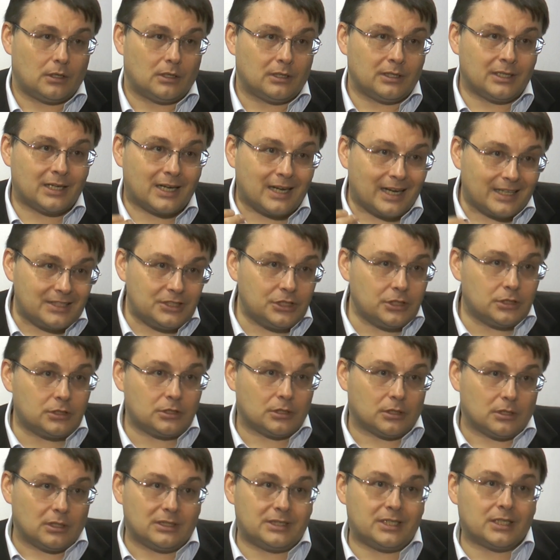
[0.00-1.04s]

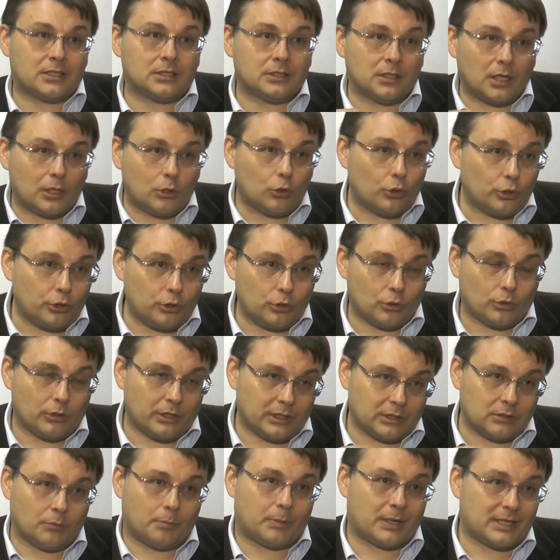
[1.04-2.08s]
находить технологию
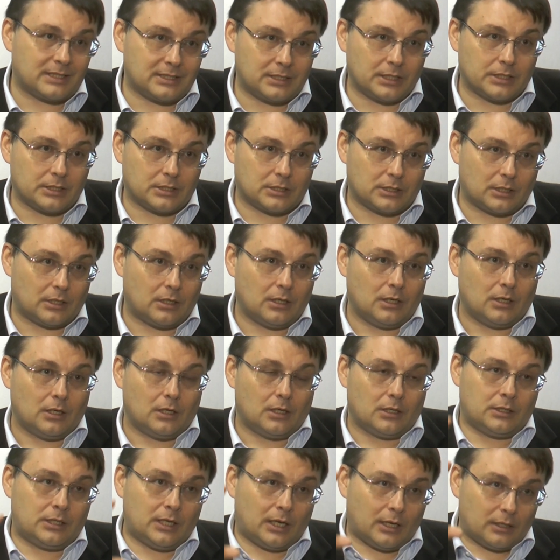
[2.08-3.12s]
этого процесса.
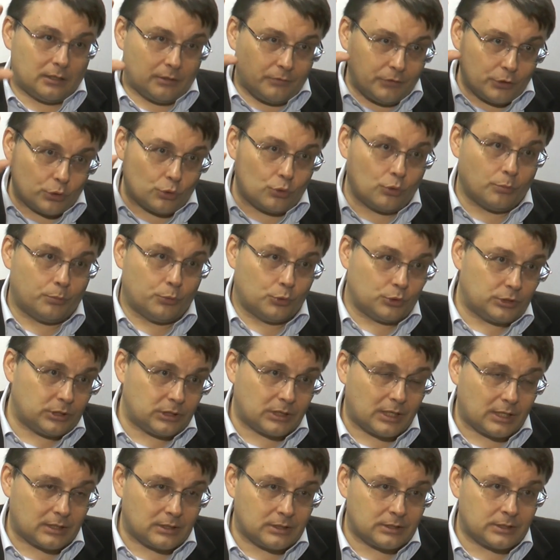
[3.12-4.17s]
Да, наверху Путин
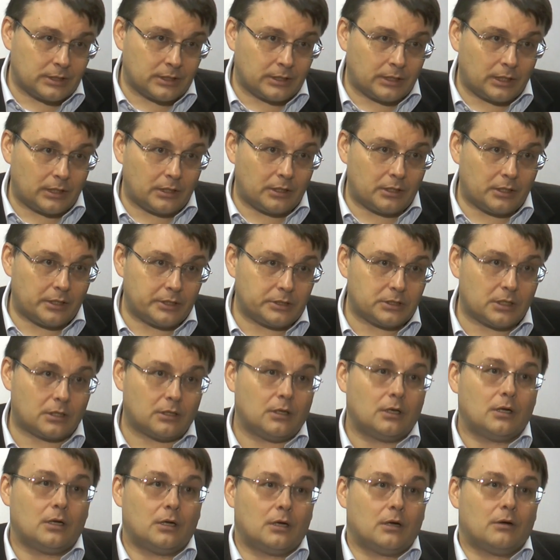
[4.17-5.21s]
как национальный лидер,
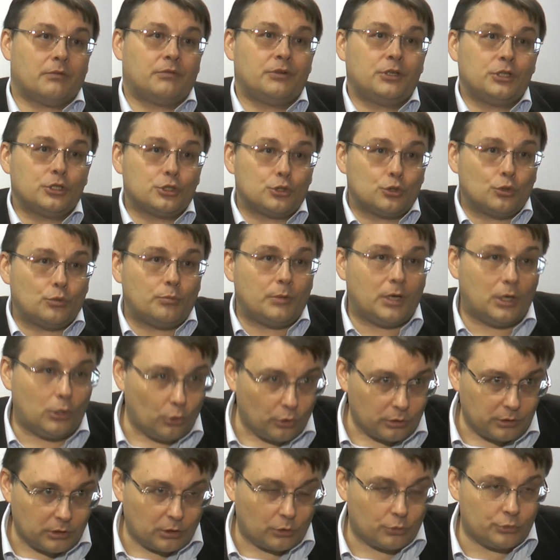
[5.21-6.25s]
внизу
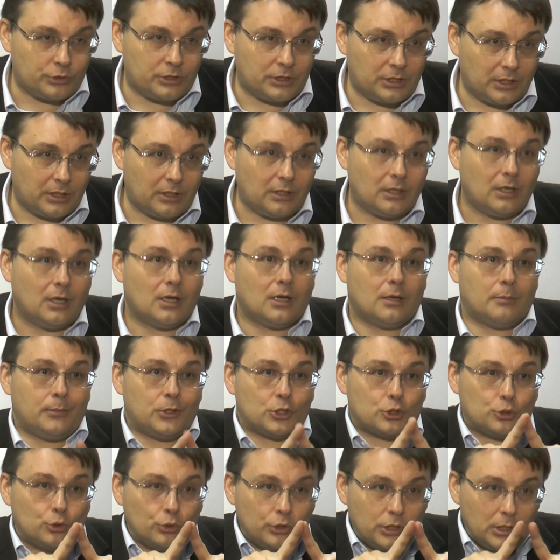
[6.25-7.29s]
миллионы людей,
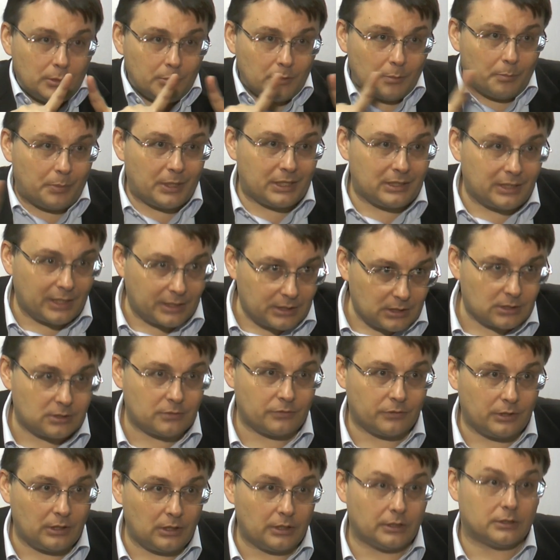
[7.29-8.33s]
между ними
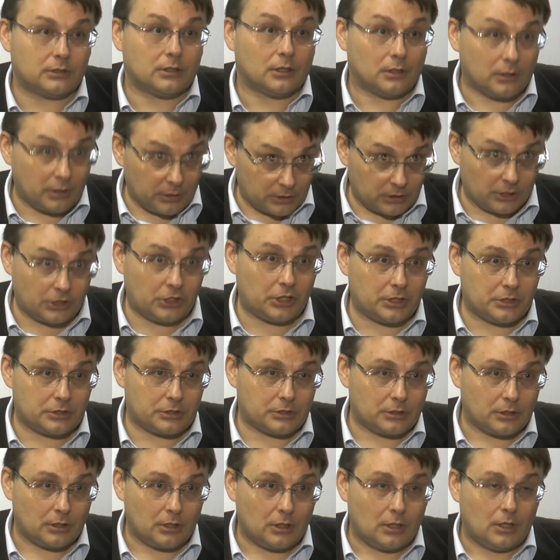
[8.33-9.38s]
предательство элит. Это
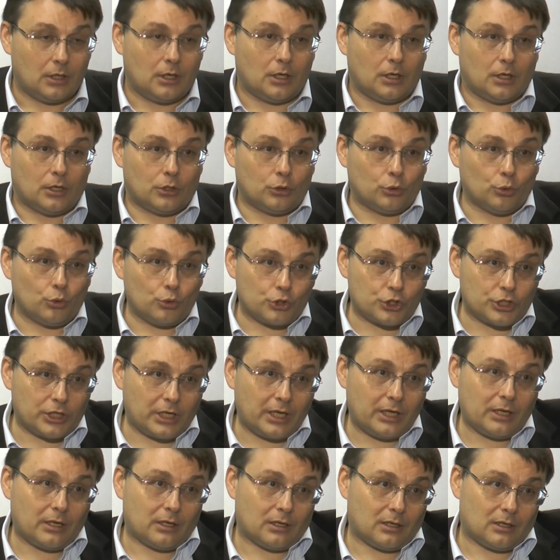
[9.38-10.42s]
есть. Но
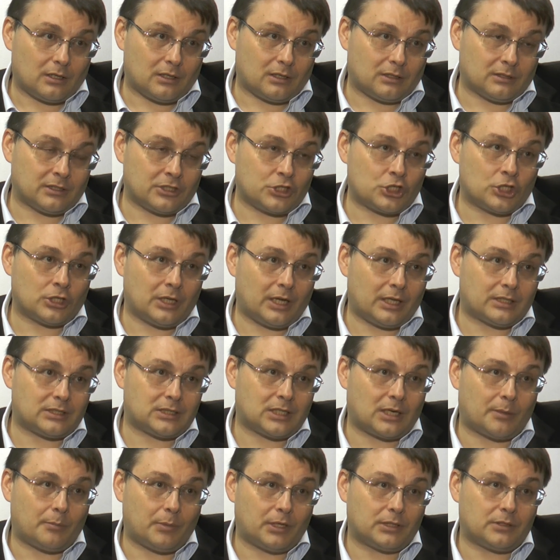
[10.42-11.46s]
уже начинает
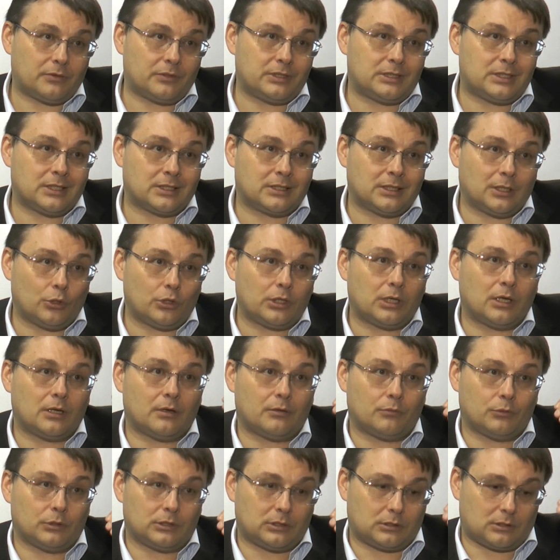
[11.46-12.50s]
срабатывать технология
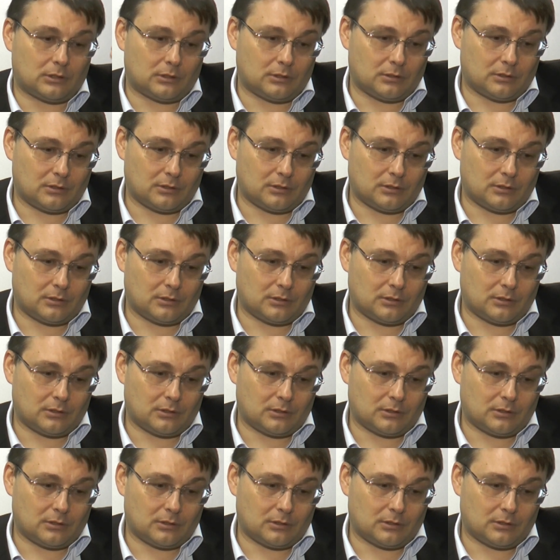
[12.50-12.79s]
вот